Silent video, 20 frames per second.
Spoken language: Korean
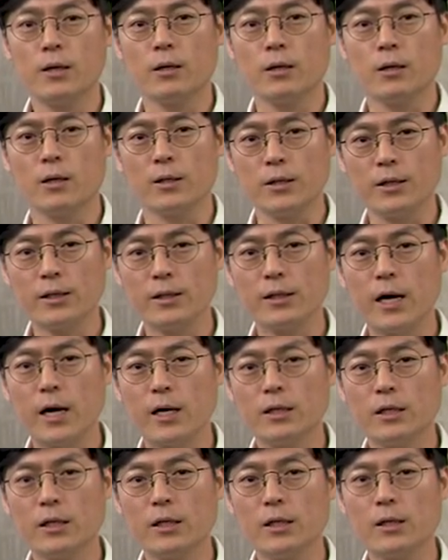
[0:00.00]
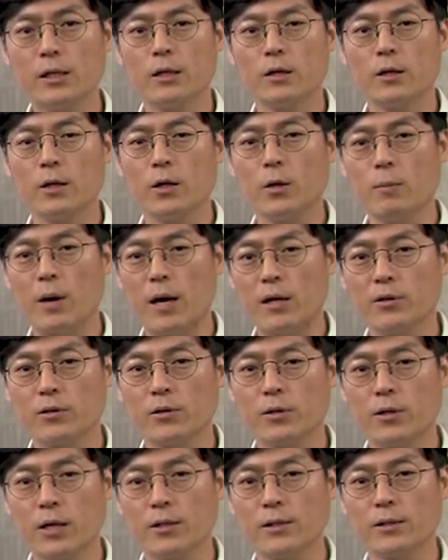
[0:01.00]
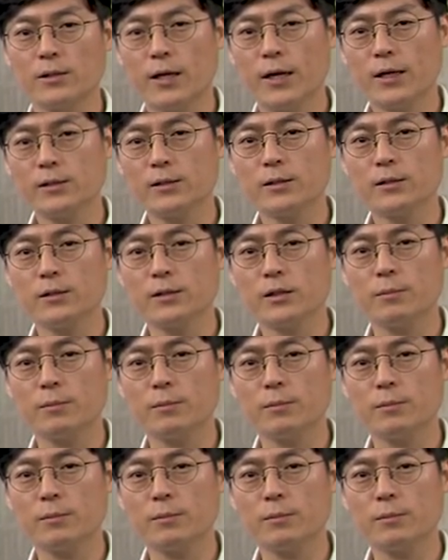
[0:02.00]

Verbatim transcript: 어, 인간이 어, 만들어내는 텍스트